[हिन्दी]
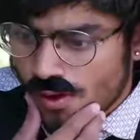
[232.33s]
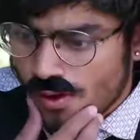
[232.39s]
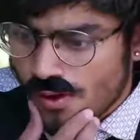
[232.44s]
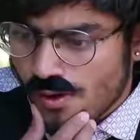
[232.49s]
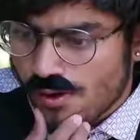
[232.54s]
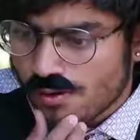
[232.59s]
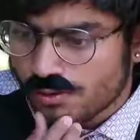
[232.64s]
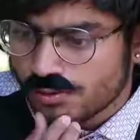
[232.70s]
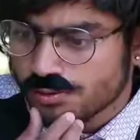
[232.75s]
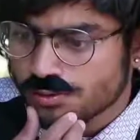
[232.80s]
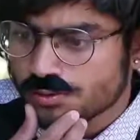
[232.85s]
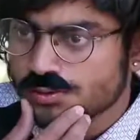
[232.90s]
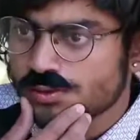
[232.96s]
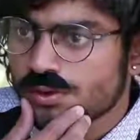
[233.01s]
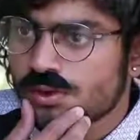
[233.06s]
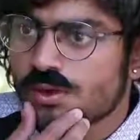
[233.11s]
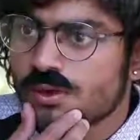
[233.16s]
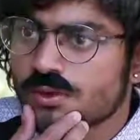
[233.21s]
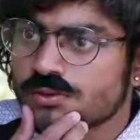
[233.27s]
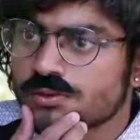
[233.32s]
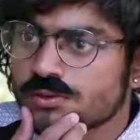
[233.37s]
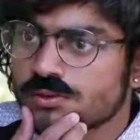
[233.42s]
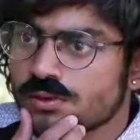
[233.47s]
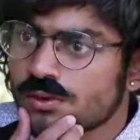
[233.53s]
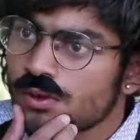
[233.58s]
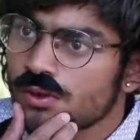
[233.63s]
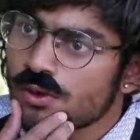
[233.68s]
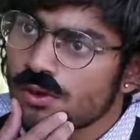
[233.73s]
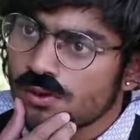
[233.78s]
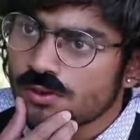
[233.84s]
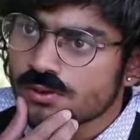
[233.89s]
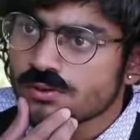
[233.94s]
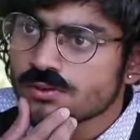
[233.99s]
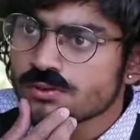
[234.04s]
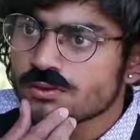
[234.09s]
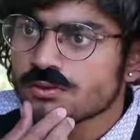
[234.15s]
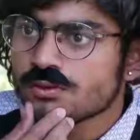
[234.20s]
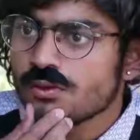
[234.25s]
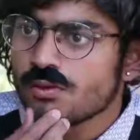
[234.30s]
तो बड़ा अमीर आदमी लग रहा है अगर इसकी
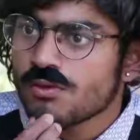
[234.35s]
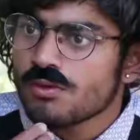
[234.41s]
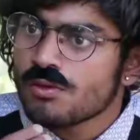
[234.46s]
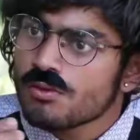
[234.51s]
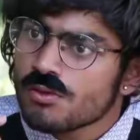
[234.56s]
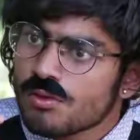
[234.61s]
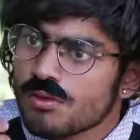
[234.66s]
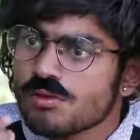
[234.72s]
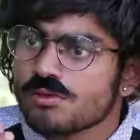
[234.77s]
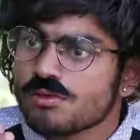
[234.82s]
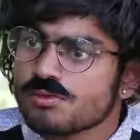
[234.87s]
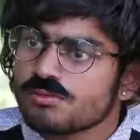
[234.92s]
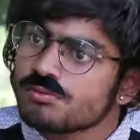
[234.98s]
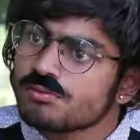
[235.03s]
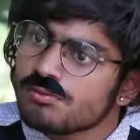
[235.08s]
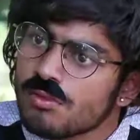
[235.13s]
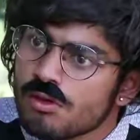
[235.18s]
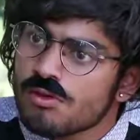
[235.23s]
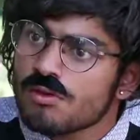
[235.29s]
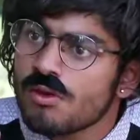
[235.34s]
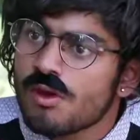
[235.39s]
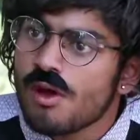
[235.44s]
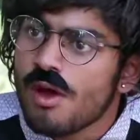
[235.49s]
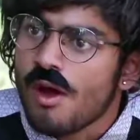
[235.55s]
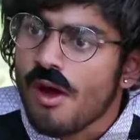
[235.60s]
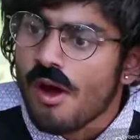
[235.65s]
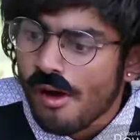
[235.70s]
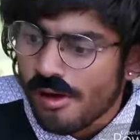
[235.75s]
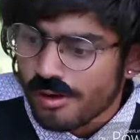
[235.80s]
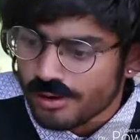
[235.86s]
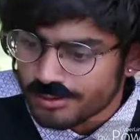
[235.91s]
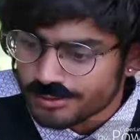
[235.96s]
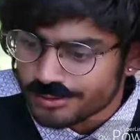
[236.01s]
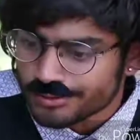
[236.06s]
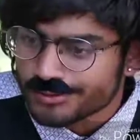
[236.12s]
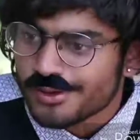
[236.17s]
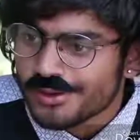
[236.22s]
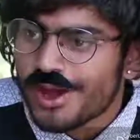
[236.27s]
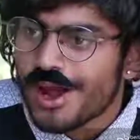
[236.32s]
मदद कर दिए तो ये तो ससुर हमको पैसे से
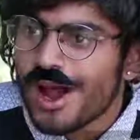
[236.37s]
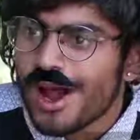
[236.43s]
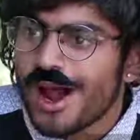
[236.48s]
माला माल